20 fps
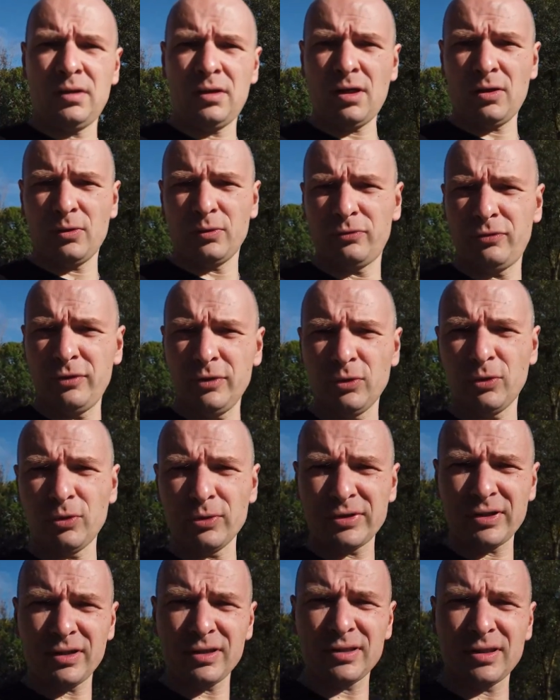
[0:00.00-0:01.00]
Ja, und viel
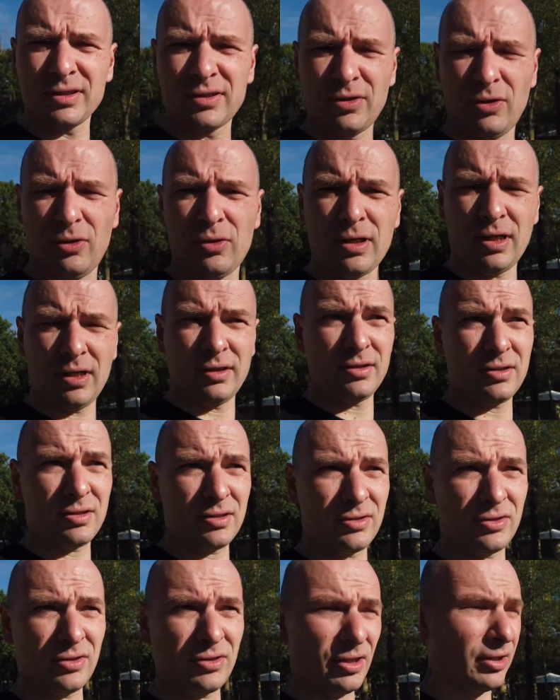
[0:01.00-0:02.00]
größer ist das hier auch gar nicht.
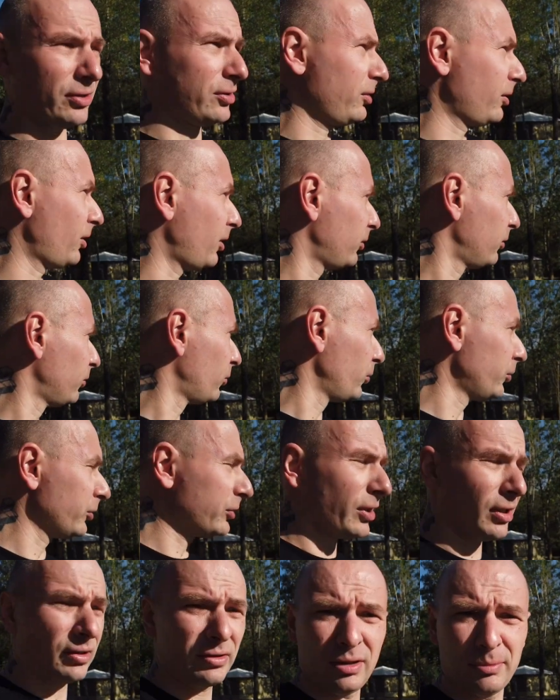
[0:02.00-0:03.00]
Es ist halt hier ein
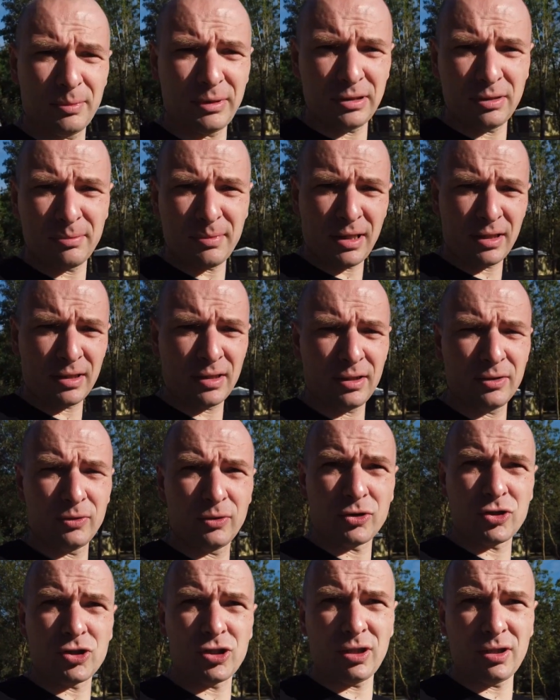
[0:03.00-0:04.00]
Rundgang, den man hier machen kann.
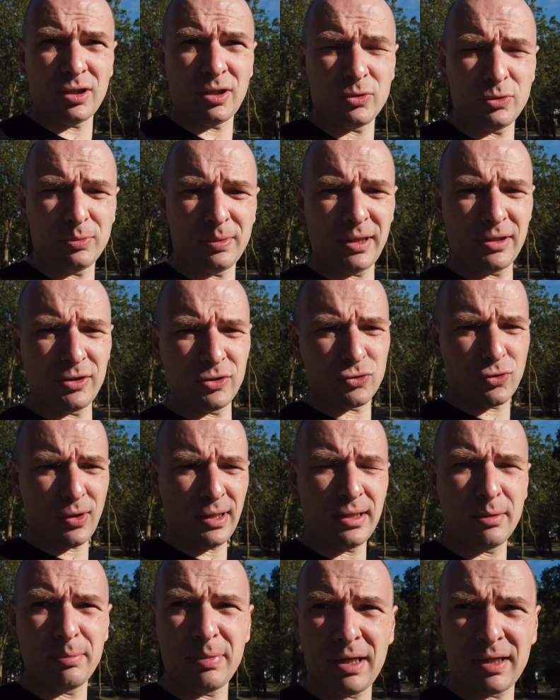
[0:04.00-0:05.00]
Dort stehen halt überall die
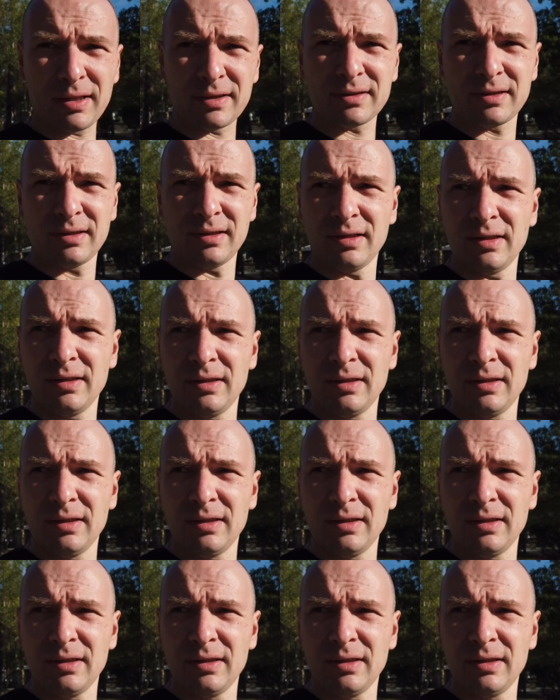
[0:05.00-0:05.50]
Trailerparks.